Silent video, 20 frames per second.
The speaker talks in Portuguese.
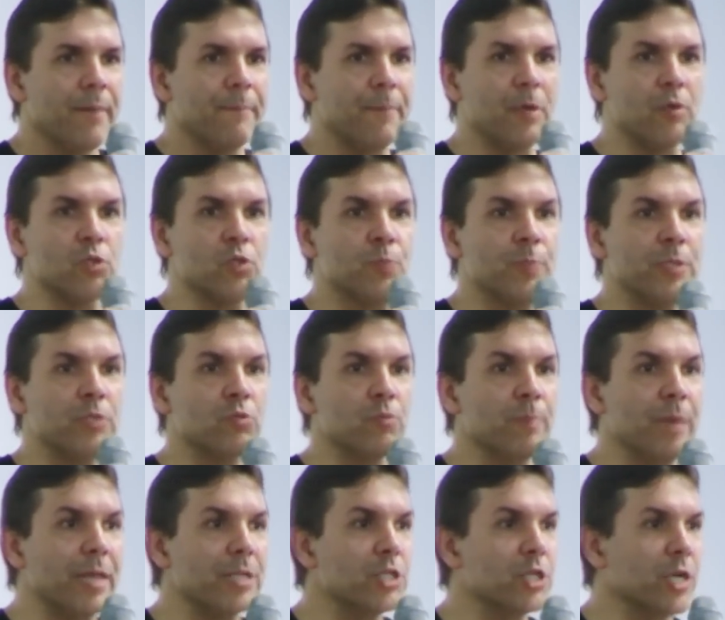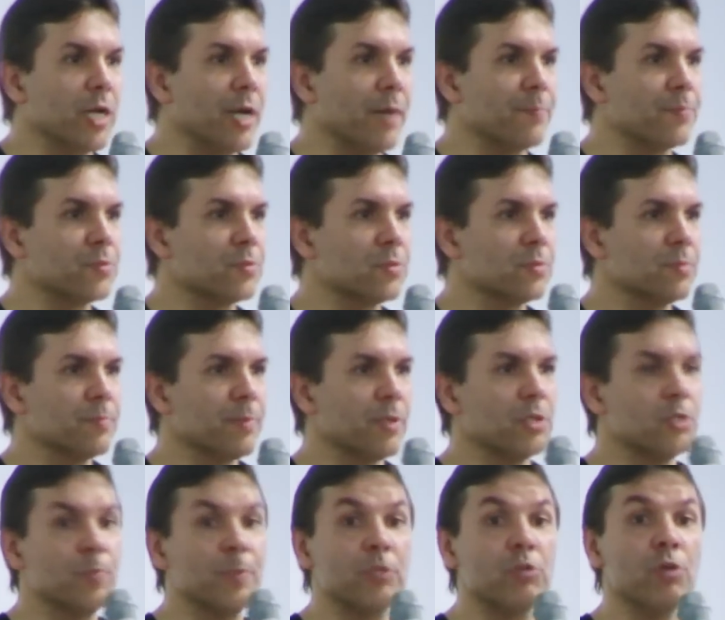pelo espírito Humberto de Campos,
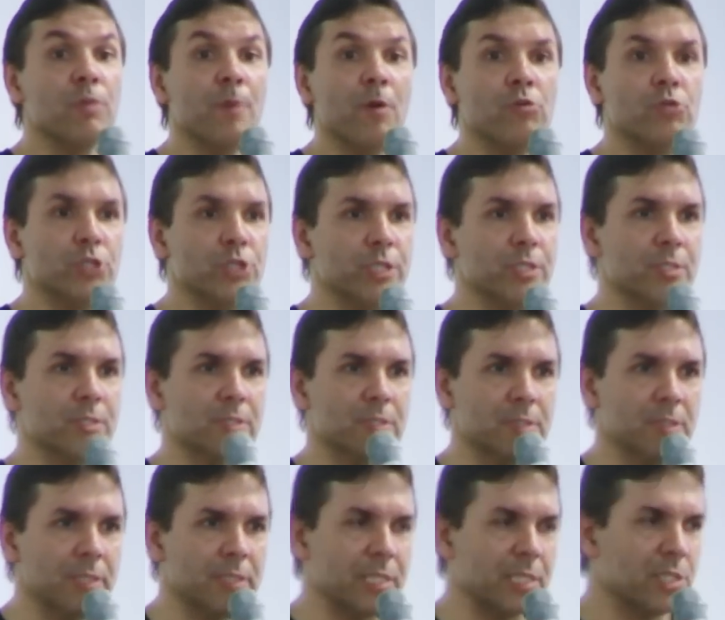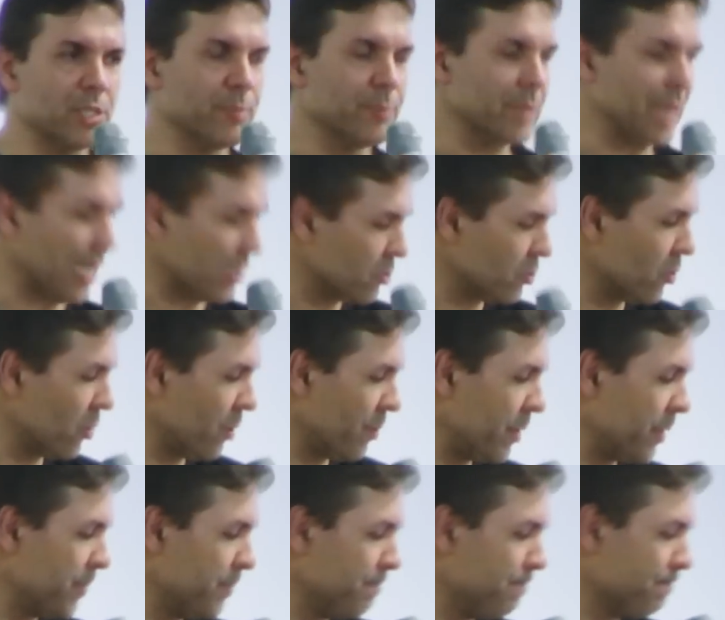pelo espírito Irmão X, ele já tinha mudado o nome.